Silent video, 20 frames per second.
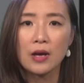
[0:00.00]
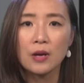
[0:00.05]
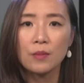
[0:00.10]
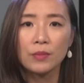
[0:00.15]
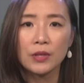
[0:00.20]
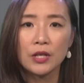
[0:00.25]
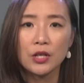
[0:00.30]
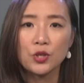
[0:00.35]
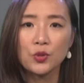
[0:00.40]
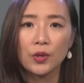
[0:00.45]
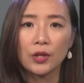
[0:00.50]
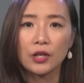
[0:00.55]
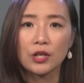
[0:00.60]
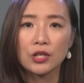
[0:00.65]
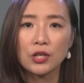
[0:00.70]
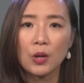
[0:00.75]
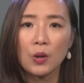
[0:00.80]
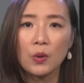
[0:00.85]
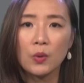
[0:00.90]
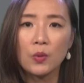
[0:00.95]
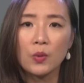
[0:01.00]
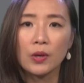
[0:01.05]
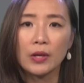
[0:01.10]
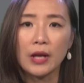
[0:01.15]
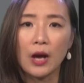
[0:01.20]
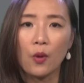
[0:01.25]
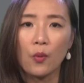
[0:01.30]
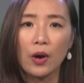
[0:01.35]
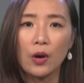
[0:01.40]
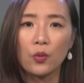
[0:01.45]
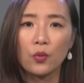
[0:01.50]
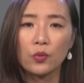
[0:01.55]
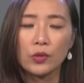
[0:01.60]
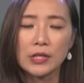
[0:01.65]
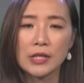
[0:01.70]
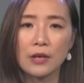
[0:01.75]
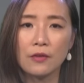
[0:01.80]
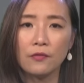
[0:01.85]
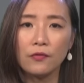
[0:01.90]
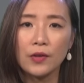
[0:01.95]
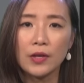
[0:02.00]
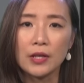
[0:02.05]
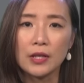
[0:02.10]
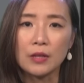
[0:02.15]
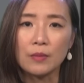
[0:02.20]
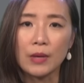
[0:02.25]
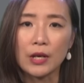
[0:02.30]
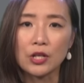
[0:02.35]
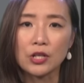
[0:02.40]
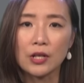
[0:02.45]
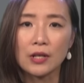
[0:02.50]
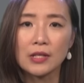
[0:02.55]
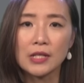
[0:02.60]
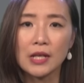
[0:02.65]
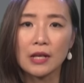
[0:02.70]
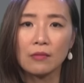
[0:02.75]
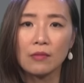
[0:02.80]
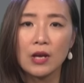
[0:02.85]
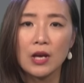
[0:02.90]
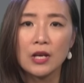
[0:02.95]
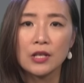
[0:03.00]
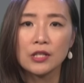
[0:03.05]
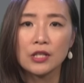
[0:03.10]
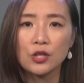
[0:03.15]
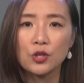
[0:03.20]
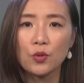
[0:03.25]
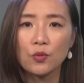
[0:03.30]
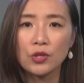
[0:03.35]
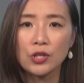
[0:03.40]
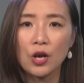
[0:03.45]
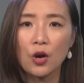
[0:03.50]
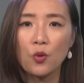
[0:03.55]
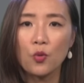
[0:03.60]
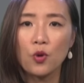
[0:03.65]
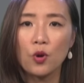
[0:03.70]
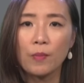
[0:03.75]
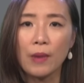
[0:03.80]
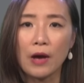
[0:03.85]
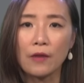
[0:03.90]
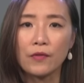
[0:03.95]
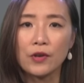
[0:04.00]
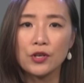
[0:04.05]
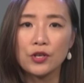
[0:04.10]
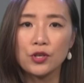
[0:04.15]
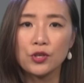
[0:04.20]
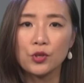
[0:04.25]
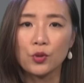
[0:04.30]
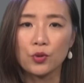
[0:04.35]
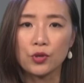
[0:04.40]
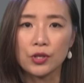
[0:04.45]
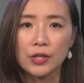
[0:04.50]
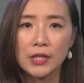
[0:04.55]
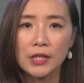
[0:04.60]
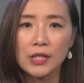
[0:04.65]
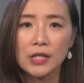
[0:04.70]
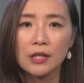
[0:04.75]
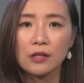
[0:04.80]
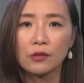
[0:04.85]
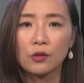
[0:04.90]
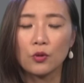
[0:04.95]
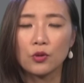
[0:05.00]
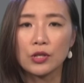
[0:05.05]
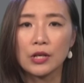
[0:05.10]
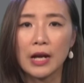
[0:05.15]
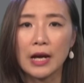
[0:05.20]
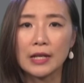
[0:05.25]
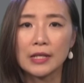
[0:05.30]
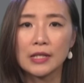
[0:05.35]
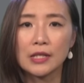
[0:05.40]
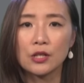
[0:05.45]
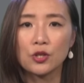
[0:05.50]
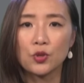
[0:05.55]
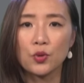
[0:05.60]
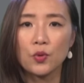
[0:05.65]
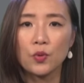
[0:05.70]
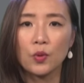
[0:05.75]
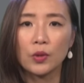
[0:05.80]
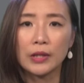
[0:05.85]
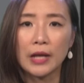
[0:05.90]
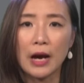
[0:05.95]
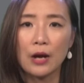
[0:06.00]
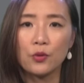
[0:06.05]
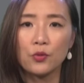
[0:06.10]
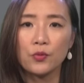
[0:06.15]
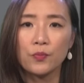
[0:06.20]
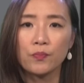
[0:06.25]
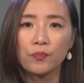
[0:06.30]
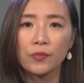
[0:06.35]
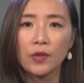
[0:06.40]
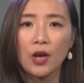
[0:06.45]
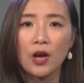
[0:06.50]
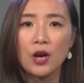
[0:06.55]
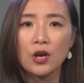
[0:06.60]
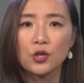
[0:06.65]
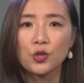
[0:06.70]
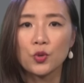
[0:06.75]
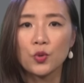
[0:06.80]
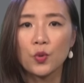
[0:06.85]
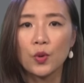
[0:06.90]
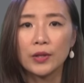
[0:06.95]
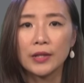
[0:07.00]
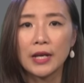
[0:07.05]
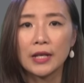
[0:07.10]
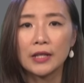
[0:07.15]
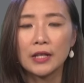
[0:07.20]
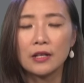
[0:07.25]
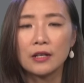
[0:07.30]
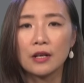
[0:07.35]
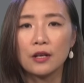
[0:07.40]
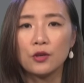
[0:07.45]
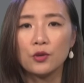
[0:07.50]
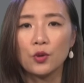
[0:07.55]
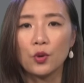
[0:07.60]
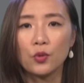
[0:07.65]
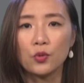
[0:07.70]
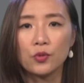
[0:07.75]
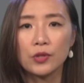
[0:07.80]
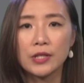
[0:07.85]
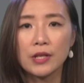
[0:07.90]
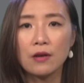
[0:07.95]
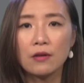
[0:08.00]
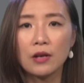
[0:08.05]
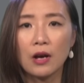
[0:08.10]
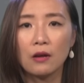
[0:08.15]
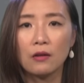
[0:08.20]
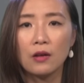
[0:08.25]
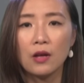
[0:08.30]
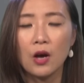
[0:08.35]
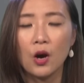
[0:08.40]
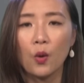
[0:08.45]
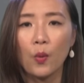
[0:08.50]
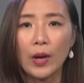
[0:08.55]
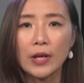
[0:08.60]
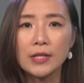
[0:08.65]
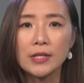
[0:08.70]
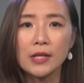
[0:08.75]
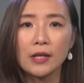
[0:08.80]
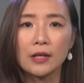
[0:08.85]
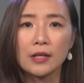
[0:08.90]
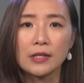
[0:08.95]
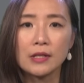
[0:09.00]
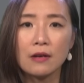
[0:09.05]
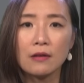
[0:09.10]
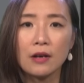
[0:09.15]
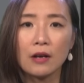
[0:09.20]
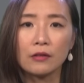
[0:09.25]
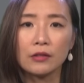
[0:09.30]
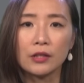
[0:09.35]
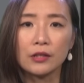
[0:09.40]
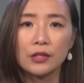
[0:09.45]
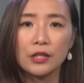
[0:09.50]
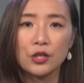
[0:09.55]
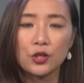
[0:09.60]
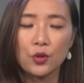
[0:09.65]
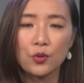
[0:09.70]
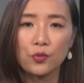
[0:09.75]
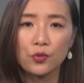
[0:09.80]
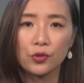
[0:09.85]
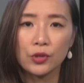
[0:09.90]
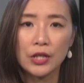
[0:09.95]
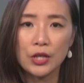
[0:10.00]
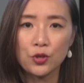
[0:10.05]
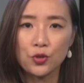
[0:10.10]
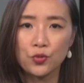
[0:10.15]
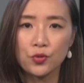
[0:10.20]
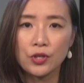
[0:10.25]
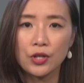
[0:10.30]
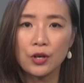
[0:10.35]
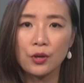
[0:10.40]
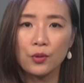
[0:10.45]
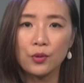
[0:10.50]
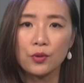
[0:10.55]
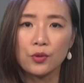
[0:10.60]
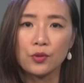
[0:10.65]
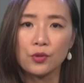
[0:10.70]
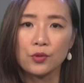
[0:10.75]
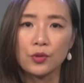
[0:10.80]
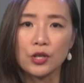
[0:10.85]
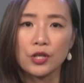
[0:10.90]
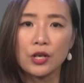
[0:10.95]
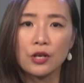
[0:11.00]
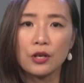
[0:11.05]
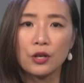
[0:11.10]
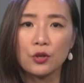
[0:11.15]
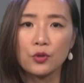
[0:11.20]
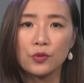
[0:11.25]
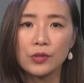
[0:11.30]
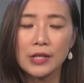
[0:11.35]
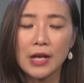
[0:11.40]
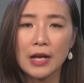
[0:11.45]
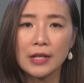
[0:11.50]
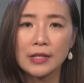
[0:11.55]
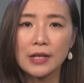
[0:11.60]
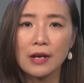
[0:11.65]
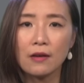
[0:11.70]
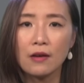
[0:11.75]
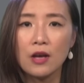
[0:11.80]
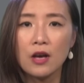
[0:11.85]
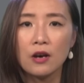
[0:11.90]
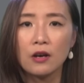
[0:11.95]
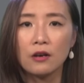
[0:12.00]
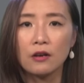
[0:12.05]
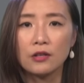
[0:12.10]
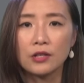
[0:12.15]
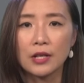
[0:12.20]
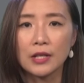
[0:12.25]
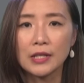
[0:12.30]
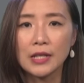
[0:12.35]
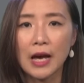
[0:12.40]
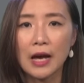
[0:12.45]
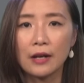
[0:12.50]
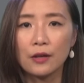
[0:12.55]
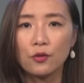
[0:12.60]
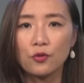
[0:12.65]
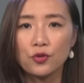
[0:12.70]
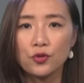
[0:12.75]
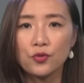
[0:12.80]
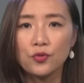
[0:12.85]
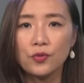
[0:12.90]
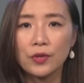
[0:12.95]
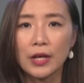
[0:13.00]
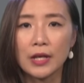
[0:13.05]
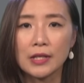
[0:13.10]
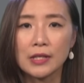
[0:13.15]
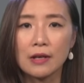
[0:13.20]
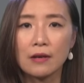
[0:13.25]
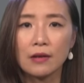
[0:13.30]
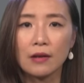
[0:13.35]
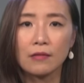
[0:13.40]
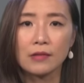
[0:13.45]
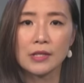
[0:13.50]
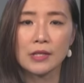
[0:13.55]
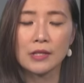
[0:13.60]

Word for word: 批准了超过两万五千份移民申请，其中超过百分之九十四都是来自中国大陆。中国内地人涌入香港，缓解了香港的低出低出生率、学生人数下降和人才流出给香港经